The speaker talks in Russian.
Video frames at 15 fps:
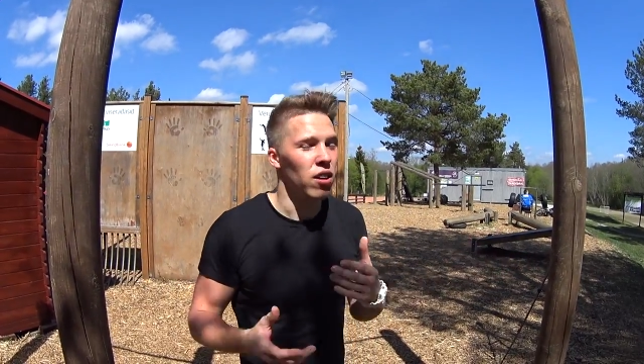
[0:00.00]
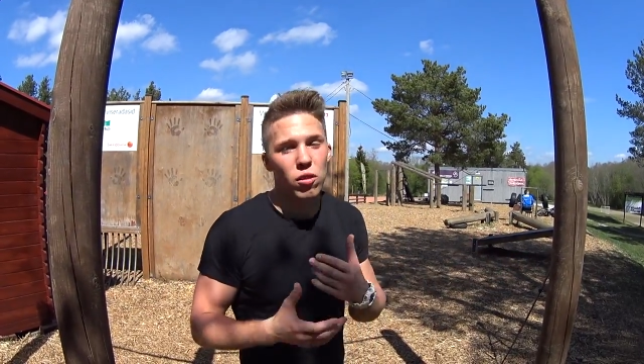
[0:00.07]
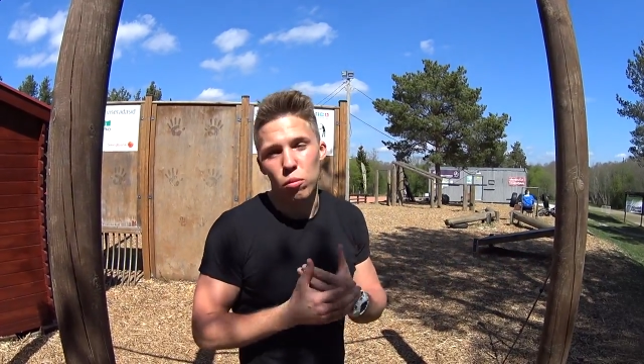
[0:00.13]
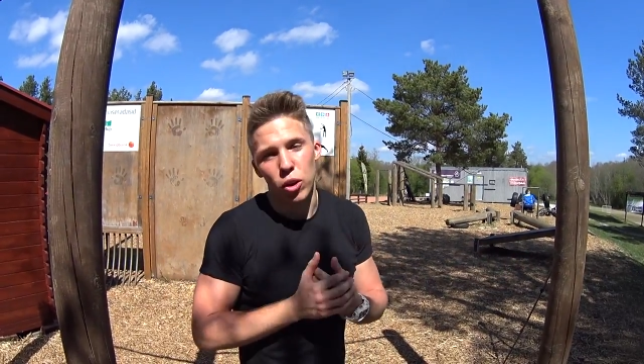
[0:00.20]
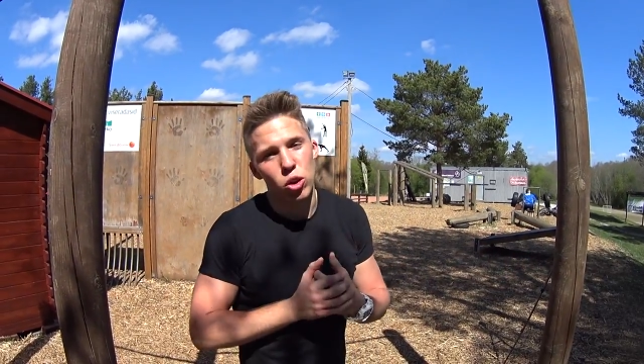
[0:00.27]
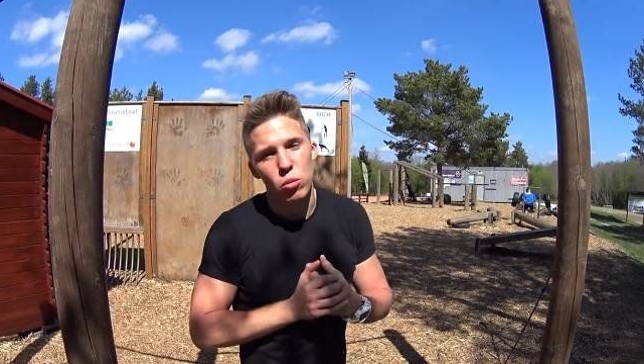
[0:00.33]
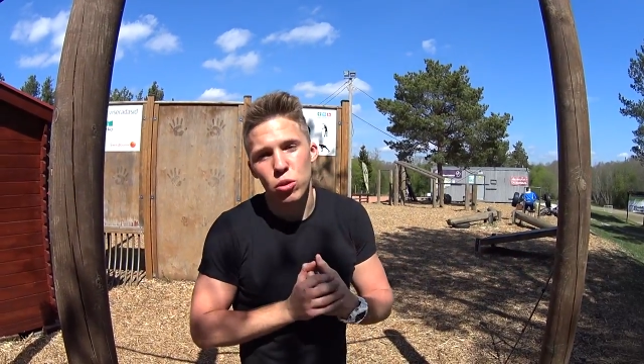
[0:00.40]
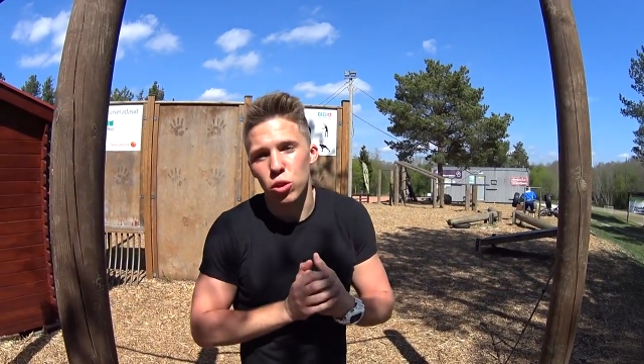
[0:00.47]
В
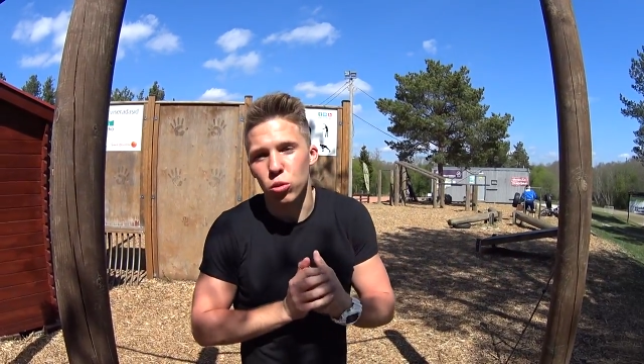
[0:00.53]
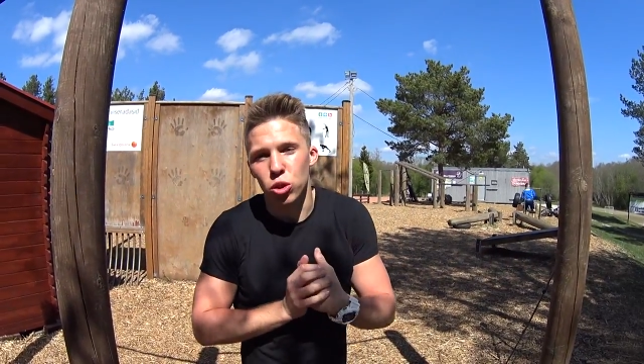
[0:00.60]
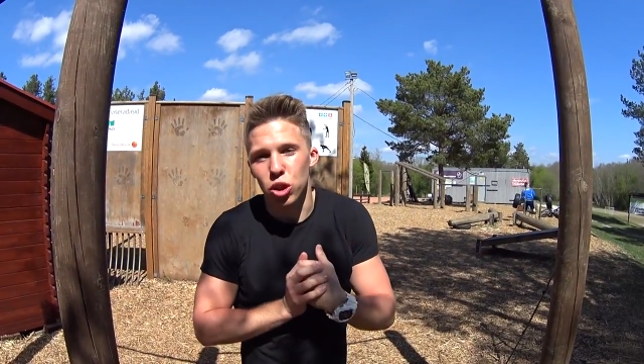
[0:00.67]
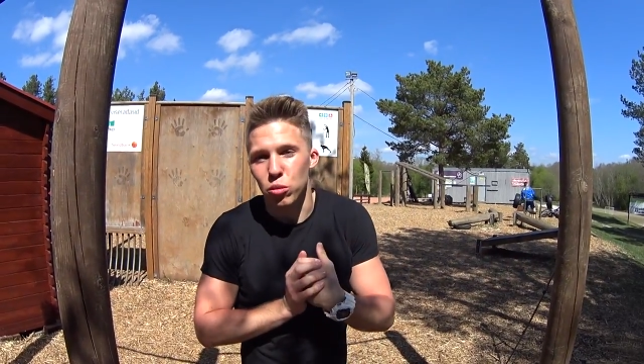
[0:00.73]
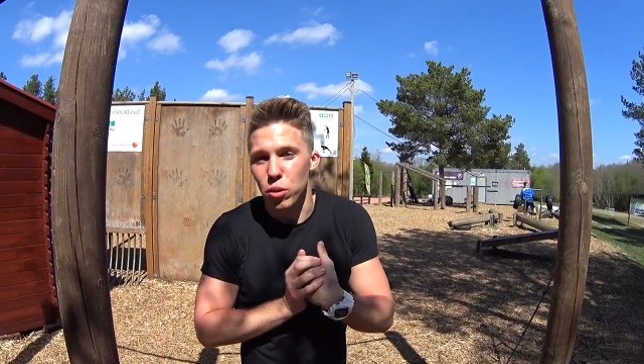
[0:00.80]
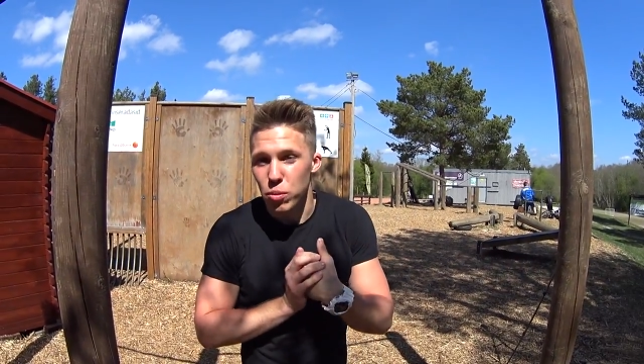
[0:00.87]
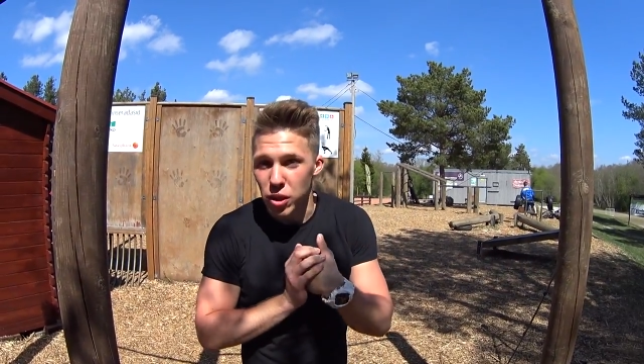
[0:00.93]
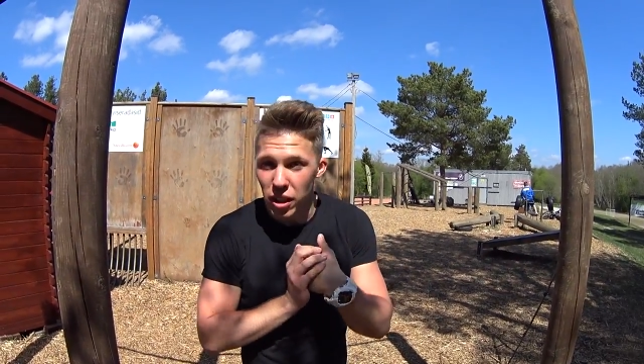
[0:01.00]
моем
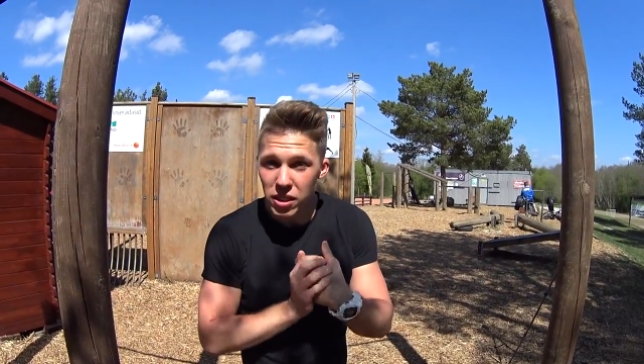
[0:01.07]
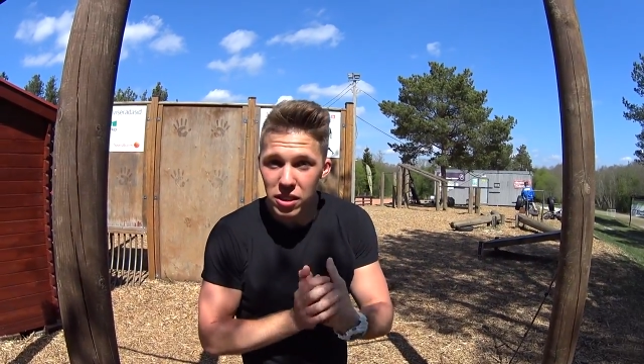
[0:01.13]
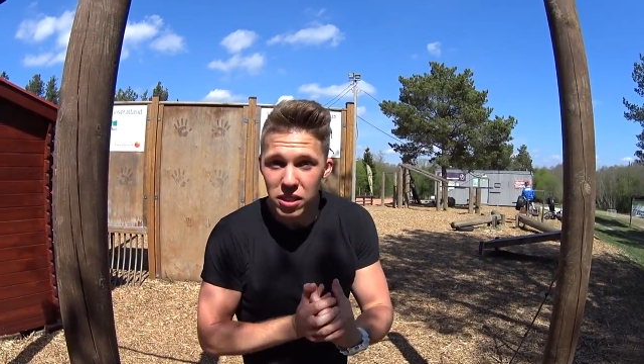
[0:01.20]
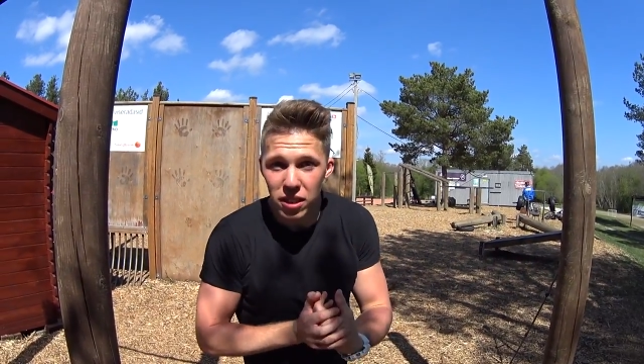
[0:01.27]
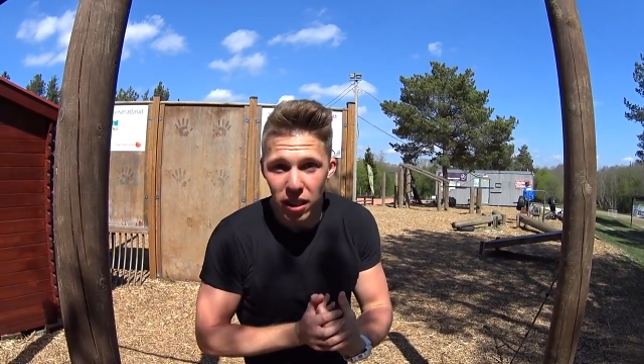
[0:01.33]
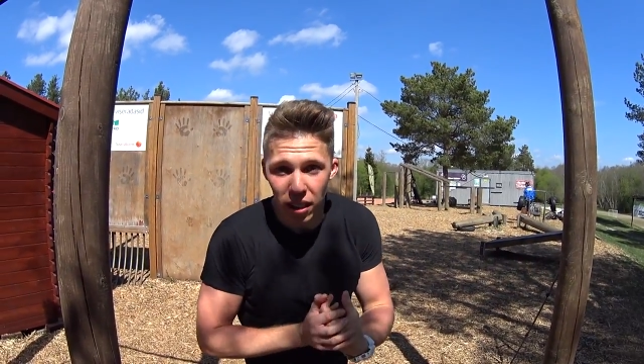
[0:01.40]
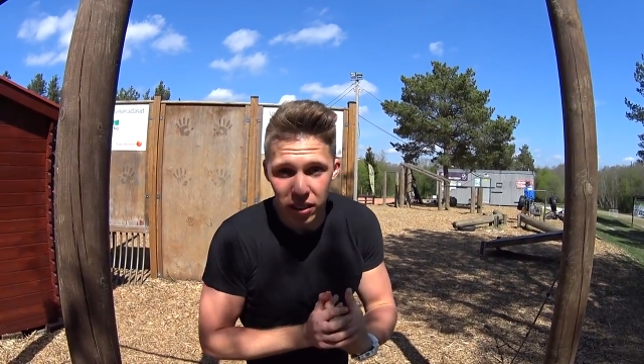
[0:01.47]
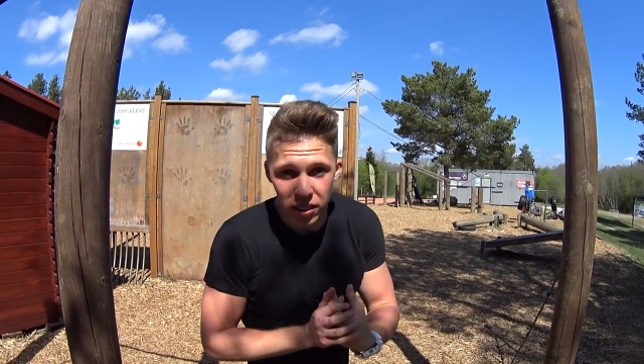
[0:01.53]
случае мне без
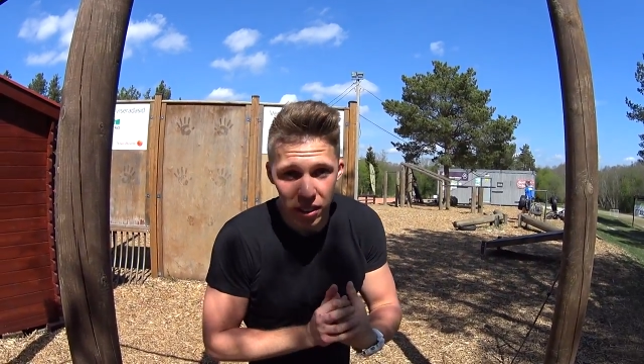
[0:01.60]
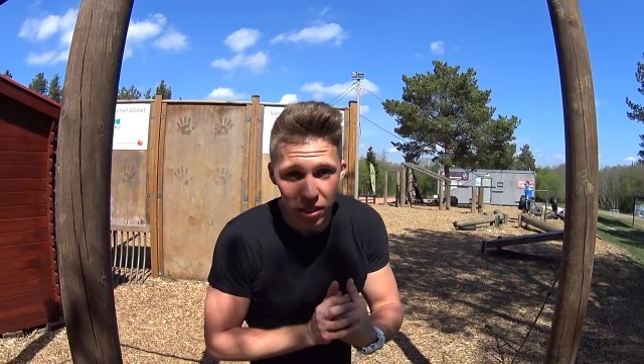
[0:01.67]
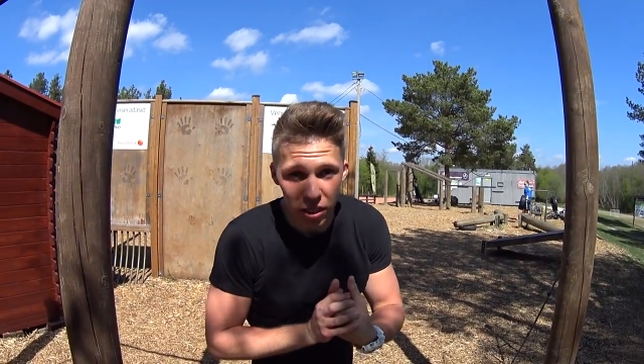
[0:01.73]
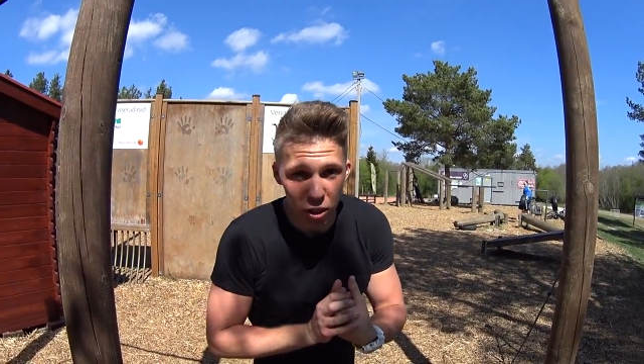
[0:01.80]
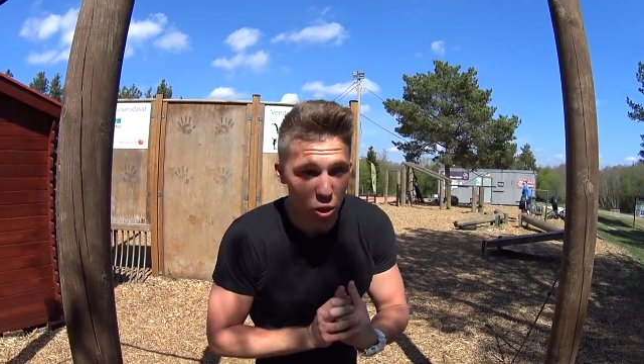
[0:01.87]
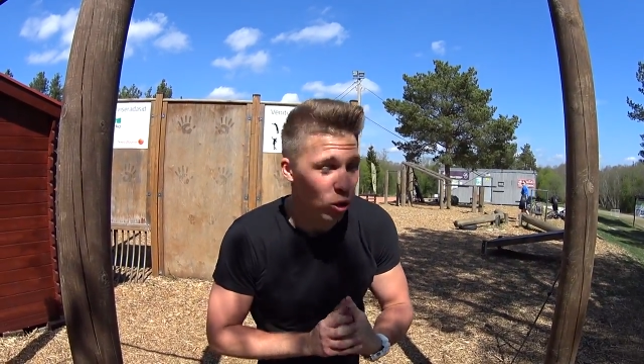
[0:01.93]
разницы, как делать,